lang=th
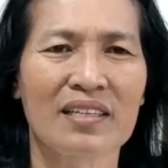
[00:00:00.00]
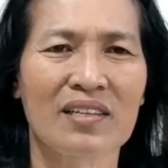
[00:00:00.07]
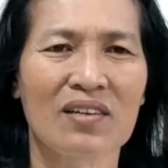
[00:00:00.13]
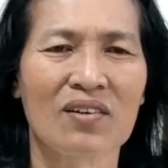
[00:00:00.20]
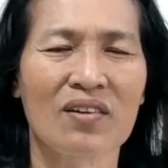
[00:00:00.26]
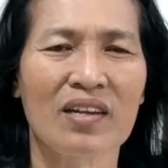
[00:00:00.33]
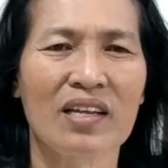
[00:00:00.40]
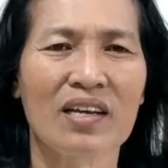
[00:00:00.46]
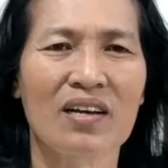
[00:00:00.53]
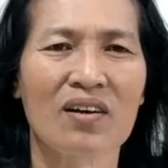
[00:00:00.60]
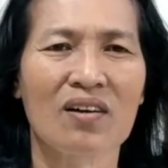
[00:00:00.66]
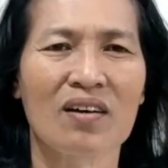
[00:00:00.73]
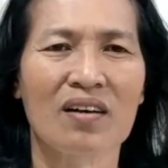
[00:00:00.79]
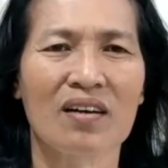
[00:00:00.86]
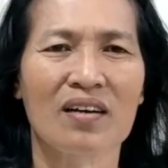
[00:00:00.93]
ตอนนี้ก็
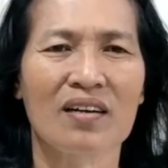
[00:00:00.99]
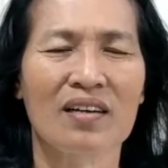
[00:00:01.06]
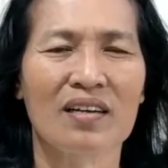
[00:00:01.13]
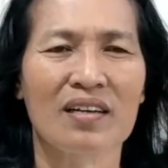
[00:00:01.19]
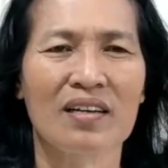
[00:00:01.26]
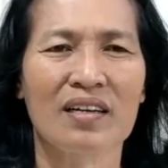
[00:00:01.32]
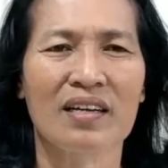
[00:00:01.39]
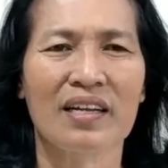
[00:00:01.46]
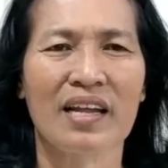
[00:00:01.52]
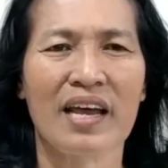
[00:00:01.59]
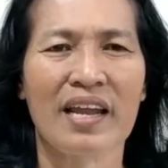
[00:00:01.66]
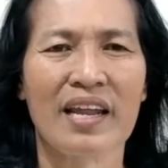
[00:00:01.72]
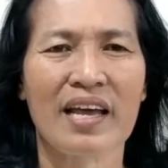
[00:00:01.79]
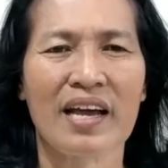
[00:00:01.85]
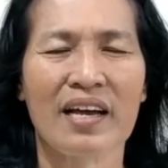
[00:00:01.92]
รา
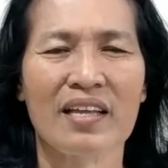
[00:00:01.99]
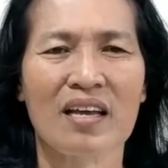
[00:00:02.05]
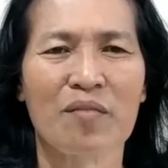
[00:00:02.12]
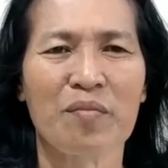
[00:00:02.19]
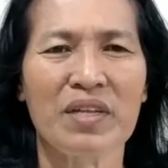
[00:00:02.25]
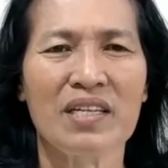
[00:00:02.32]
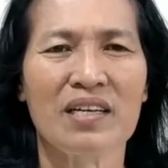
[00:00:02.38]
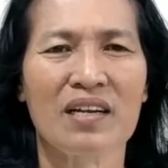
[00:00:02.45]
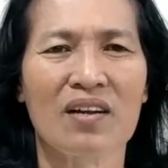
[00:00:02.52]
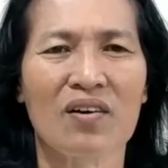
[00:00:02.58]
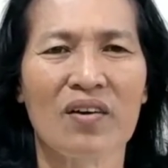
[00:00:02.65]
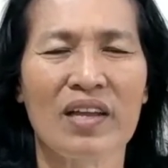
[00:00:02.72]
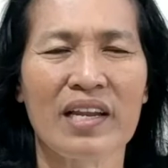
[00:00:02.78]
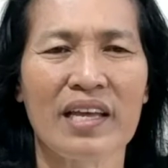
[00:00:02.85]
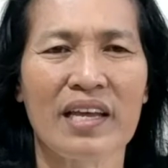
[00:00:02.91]
ยได้ก็ยังไม่ถึงร้
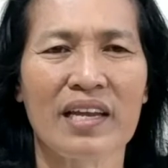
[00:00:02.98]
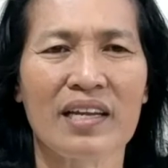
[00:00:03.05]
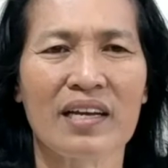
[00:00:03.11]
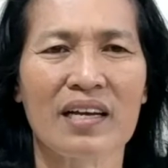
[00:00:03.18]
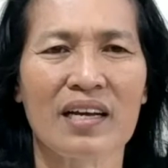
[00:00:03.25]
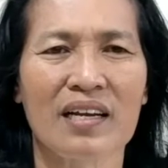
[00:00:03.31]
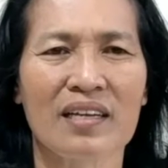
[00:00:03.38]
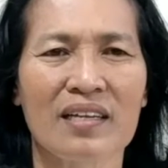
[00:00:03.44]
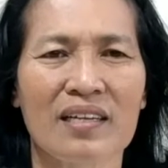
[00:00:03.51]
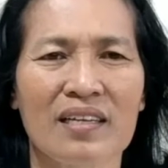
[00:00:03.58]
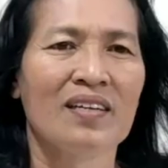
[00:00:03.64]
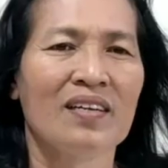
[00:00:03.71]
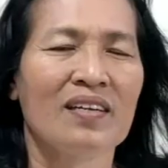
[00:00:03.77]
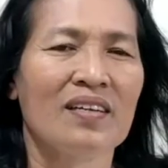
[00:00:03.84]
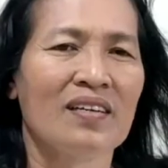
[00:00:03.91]
อยเหรียญนนะคะ
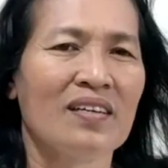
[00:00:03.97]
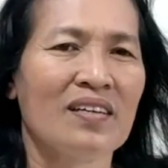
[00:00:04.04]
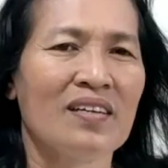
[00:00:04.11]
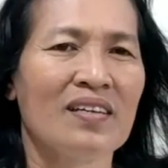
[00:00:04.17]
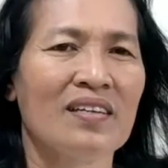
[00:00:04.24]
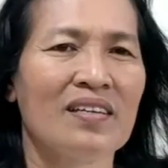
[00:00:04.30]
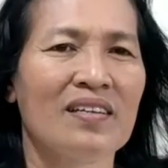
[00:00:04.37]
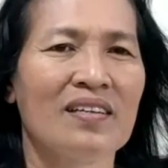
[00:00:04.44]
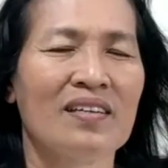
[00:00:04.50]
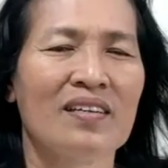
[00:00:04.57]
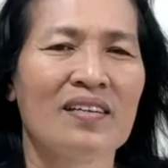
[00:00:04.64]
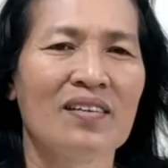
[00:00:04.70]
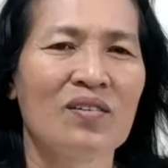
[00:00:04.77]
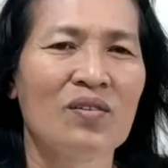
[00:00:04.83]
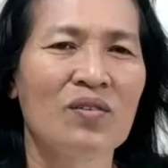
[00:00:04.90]

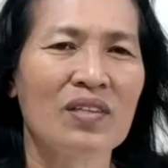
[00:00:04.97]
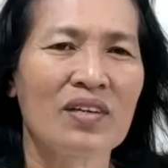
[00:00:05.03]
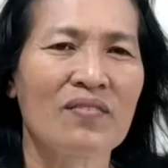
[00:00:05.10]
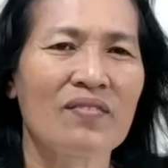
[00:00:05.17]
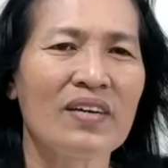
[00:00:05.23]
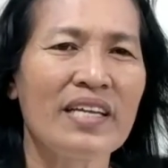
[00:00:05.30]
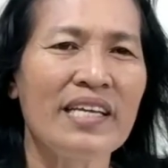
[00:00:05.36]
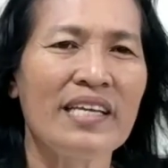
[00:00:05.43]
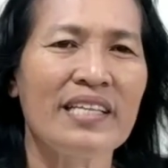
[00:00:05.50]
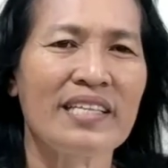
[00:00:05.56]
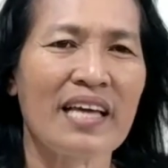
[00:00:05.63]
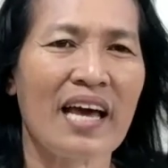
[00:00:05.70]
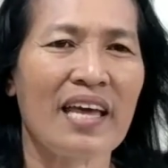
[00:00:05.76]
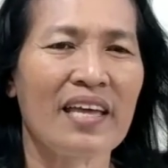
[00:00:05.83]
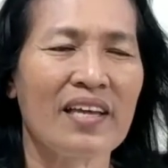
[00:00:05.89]
รู้สึกว่าดีใจ
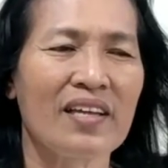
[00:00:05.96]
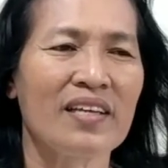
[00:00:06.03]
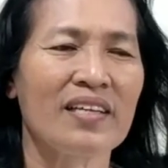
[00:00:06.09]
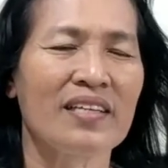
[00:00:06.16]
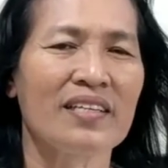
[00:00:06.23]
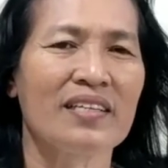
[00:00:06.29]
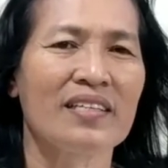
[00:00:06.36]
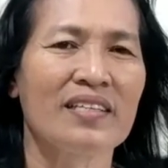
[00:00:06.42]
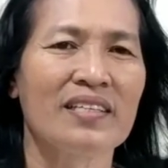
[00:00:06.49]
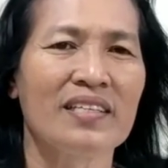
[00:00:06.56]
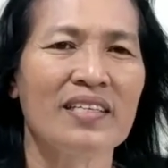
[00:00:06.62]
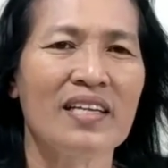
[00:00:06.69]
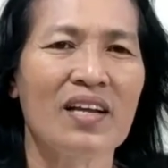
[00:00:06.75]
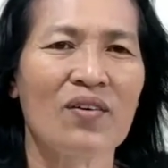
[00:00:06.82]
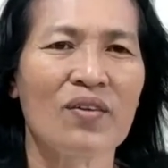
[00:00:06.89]

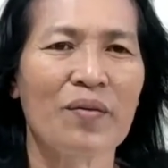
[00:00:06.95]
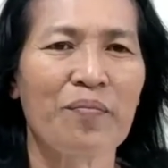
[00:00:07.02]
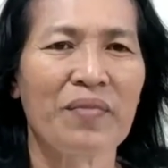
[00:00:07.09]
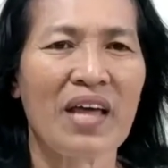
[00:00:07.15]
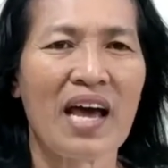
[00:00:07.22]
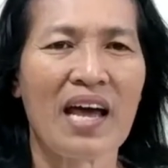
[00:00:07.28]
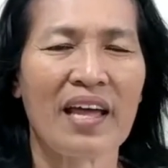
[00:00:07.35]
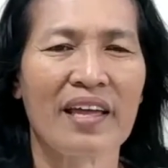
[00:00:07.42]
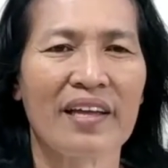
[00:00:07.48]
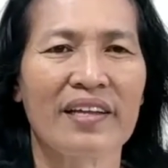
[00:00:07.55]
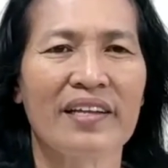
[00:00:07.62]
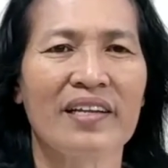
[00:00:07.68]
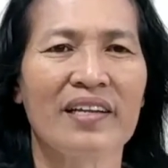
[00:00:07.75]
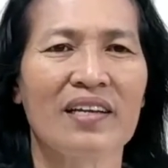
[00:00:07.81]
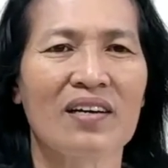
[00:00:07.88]
ที่เราทำได้
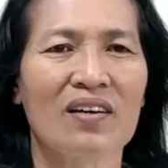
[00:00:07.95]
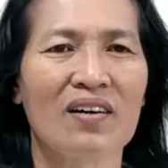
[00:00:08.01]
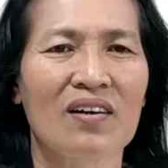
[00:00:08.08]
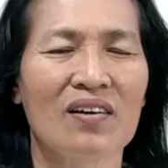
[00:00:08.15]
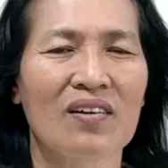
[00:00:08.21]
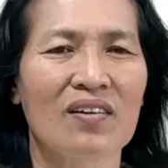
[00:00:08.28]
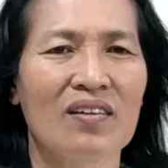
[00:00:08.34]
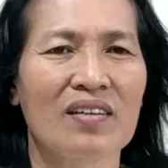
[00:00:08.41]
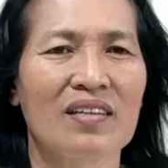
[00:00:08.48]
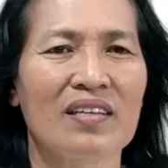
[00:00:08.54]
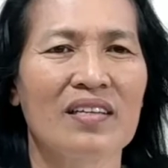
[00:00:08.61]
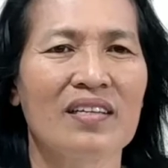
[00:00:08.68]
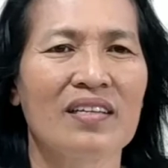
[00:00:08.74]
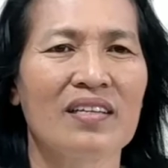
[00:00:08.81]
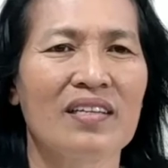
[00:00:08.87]
แล้วก็
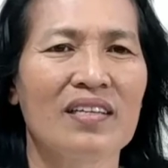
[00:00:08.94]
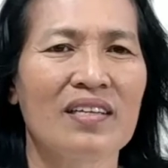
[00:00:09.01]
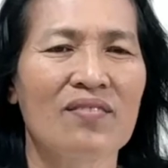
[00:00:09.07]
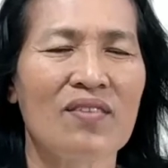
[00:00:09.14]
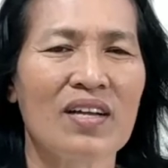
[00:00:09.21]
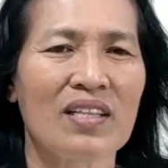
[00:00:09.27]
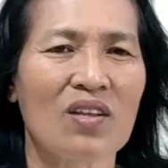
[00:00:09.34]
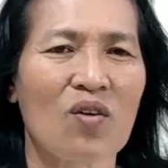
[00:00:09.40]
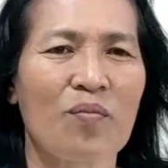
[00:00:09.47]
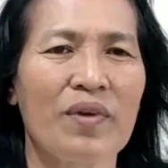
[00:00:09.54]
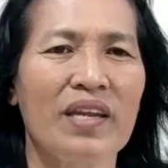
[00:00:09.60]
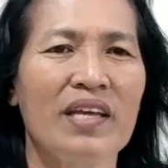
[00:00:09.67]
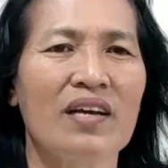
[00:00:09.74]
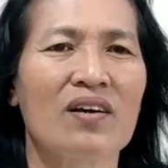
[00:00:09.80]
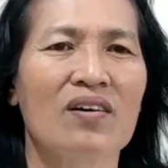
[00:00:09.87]
ยินว่าต่อไป
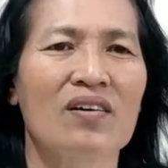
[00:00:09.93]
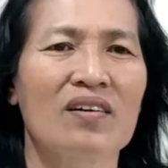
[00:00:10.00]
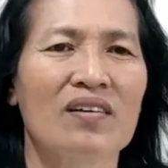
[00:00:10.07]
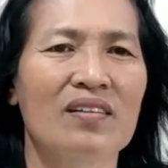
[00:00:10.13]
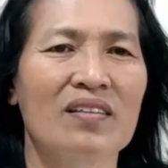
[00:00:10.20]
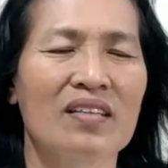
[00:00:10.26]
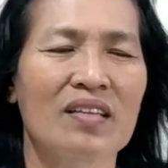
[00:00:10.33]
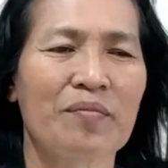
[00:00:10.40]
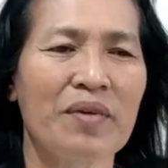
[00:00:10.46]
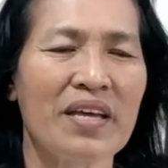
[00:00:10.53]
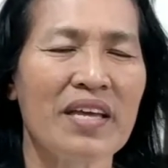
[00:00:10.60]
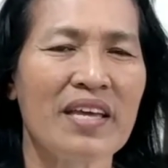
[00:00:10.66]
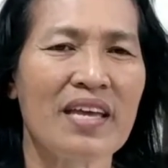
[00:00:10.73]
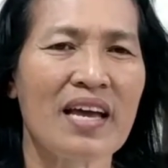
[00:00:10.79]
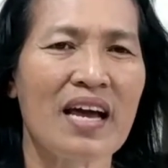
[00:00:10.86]
นี้ก็จะพ
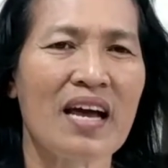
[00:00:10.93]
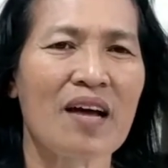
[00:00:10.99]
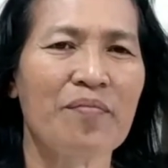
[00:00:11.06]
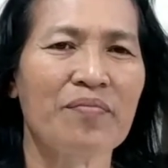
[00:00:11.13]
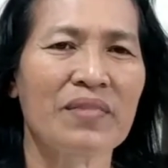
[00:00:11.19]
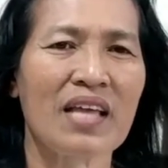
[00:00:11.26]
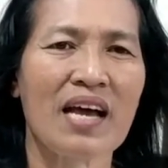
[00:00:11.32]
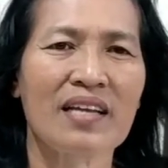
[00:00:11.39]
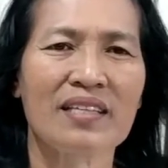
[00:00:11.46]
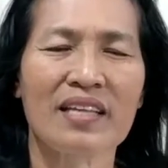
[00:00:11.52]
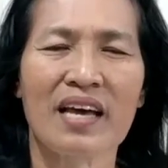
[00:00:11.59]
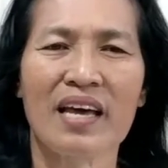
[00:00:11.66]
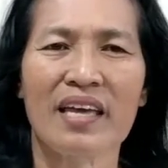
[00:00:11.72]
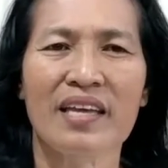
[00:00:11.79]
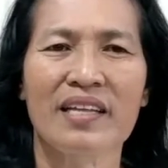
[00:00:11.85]
ยายามตั้งใจ
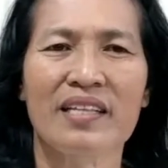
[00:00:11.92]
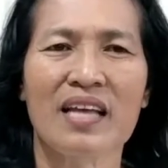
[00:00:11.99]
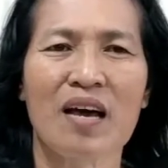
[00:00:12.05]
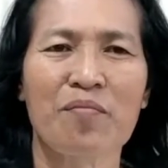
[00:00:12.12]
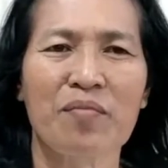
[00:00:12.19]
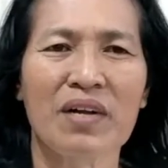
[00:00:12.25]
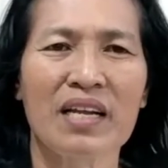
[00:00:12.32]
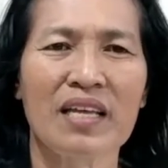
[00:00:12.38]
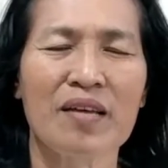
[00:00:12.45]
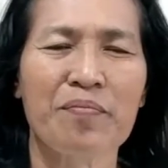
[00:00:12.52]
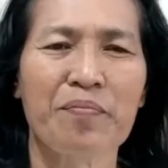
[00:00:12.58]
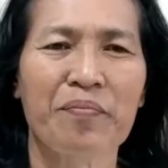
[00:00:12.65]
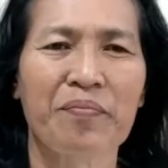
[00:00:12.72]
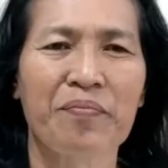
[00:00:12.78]
ทำคลิป